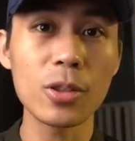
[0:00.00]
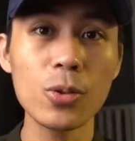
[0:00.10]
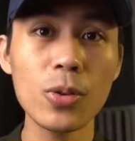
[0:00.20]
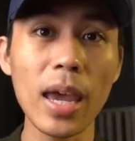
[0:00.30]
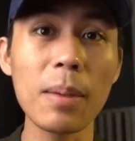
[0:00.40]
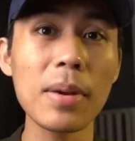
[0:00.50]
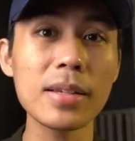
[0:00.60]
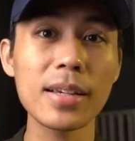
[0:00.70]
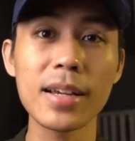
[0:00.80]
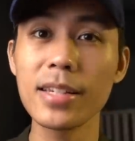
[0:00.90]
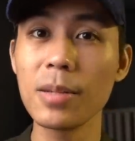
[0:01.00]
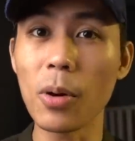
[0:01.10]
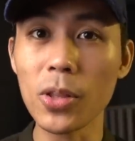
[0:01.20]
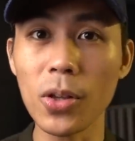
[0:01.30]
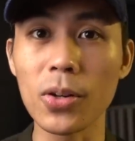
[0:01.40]
itu emang sengaja
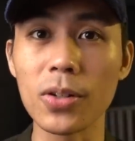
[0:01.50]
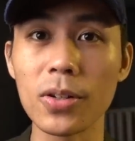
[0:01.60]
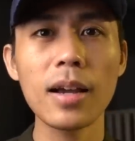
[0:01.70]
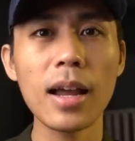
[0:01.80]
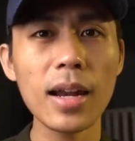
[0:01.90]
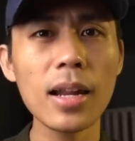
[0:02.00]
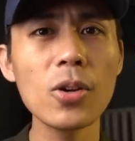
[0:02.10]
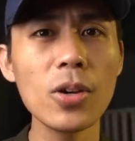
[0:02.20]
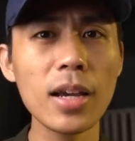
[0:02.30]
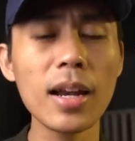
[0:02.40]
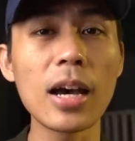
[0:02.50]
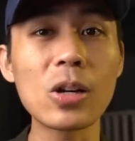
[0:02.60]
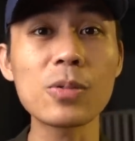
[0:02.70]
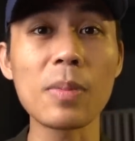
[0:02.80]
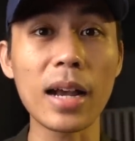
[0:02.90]
dipotong. Karena doi kan
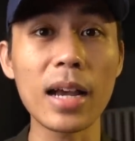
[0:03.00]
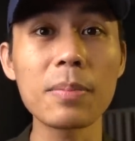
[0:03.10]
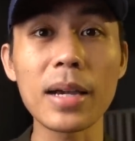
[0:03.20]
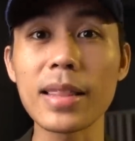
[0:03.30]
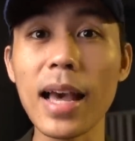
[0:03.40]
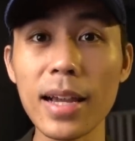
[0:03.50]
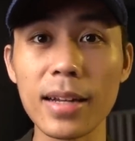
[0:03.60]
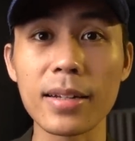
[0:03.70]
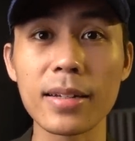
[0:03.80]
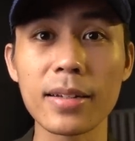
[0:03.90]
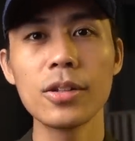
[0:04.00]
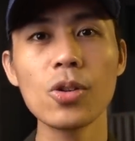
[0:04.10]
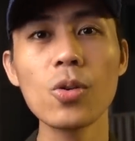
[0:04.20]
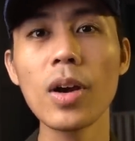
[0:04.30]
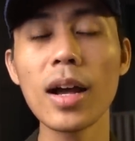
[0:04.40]
harus makan pakai tangan.
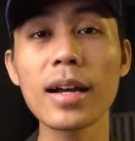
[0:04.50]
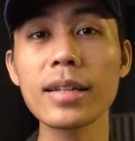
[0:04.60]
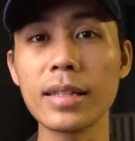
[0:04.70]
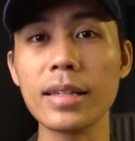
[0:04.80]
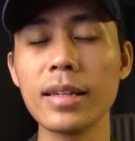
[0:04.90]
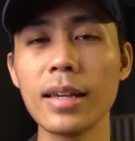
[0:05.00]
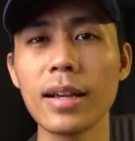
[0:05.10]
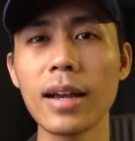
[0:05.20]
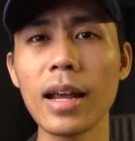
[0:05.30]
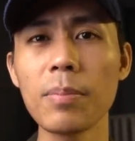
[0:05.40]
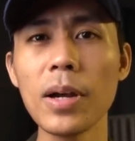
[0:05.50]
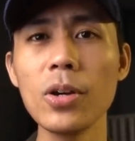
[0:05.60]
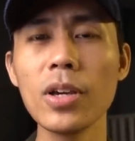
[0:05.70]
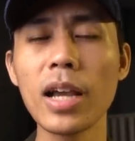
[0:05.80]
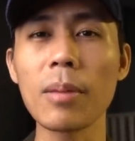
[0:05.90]
So gue gak ngerti kenapa
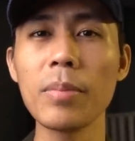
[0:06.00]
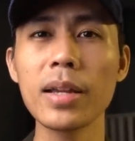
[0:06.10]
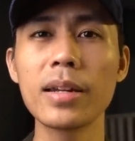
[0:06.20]
doi comeback